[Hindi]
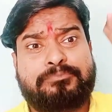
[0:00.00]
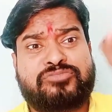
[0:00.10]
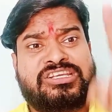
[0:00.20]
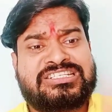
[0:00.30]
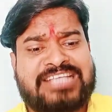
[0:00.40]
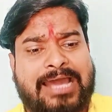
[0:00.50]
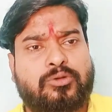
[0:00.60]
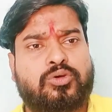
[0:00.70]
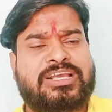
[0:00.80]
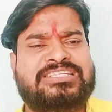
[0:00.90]
किसानों
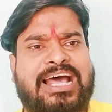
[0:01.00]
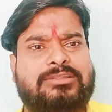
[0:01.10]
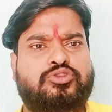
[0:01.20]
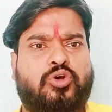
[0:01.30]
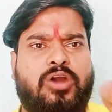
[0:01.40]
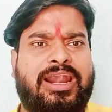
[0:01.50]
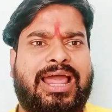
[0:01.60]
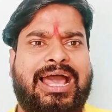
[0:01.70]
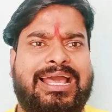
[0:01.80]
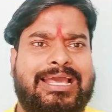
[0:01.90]
के साथ जो खड़ा
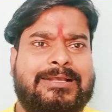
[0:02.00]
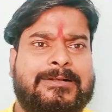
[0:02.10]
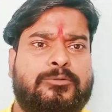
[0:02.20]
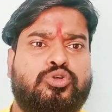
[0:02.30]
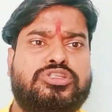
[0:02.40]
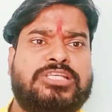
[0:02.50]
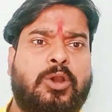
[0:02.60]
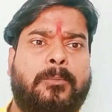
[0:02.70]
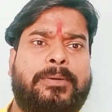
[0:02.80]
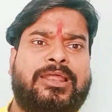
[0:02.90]
है उसके
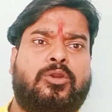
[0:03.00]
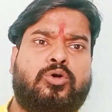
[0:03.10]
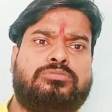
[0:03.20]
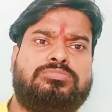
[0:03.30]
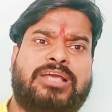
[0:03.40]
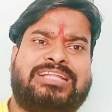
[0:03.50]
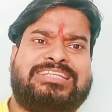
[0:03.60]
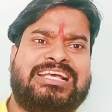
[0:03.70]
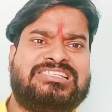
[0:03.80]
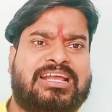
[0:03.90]
ऊपर ये लोग कहते
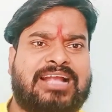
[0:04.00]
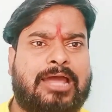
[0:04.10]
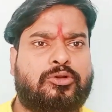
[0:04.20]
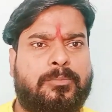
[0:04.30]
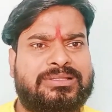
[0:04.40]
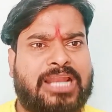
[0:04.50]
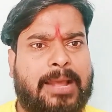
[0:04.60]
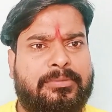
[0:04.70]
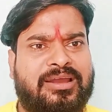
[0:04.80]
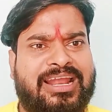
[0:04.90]
हैं सरकार को बदनाम
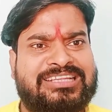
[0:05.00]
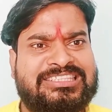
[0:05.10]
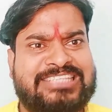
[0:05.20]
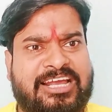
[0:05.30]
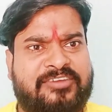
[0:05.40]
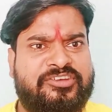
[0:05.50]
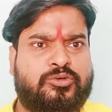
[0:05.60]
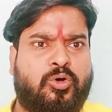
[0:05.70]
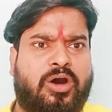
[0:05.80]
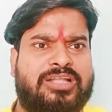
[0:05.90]
कर रहा है दिशा रवि
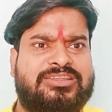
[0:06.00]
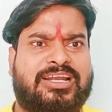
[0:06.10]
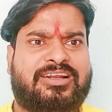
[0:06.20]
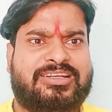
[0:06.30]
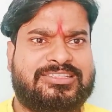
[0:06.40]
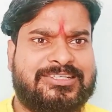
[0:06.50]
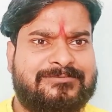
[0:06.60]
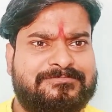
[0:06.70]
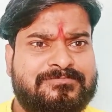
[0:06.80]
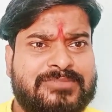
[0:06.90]
को अंदर कर दिए
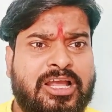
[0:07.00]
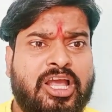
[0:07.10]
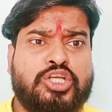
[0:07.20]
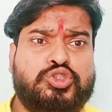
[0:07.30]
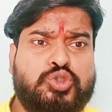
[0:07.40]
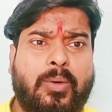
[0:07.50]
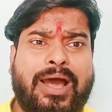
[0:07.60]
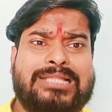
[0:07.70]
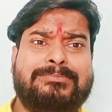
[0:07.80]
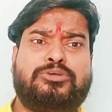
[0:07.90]
जो
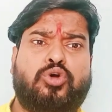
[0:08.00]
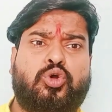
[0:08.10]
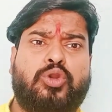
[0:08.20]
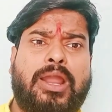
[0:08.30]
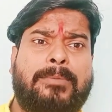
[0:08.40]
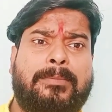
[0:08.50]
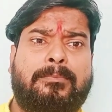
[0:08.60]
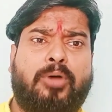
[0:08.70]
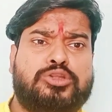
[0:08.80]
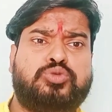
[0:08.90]
आदमी कोरोना में
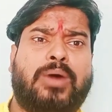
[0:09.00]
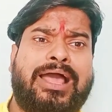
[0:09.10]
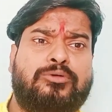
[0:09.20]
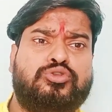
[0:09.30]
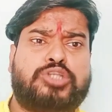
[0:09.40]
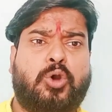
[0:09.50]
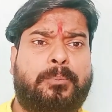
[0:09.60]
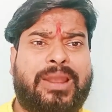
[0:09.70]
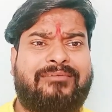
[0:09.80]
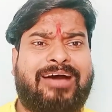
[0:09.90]
मौत हुआ है उसके
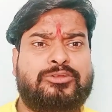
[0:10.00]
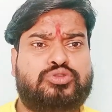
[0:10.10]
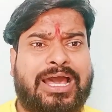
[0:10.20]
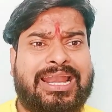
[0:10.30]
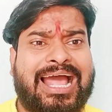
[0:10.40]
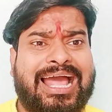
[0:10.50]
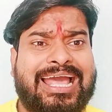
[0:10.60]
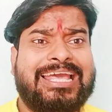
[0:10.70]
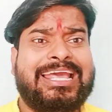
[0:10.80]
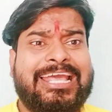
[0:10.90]
ऊपर आवाज उठा रहा
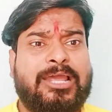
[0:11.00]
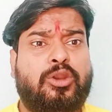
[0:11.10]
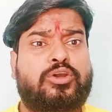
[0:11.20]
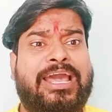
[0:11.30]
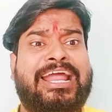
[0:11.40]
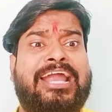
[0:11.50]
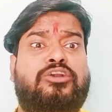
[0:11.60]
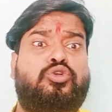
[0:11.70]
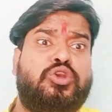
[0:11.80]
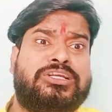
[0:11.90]
है ये लोग कह रहे हैं
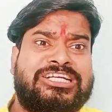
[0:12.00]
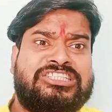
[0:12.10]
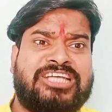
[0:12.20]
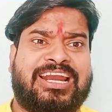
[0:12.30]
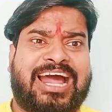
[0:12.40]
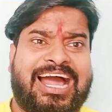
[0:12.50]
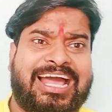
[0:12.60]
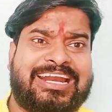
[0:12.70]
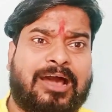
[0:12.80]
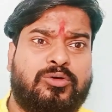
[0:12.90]
टूल किट चल रहा है
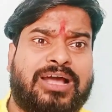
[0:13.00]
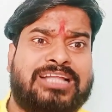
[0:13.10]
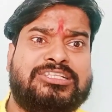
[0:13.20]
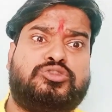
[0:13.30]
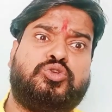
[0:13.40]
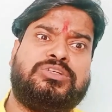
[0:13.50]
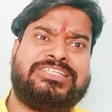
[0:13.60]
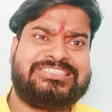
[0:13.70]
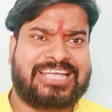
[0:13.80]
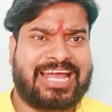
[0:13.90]
राहुल गांधी टूल
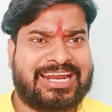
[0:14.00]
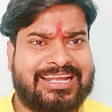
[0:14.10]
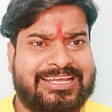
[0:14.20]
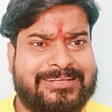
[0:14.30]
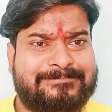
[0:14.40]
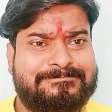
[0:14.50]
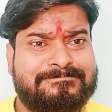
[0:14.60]
किट चला रहे हैं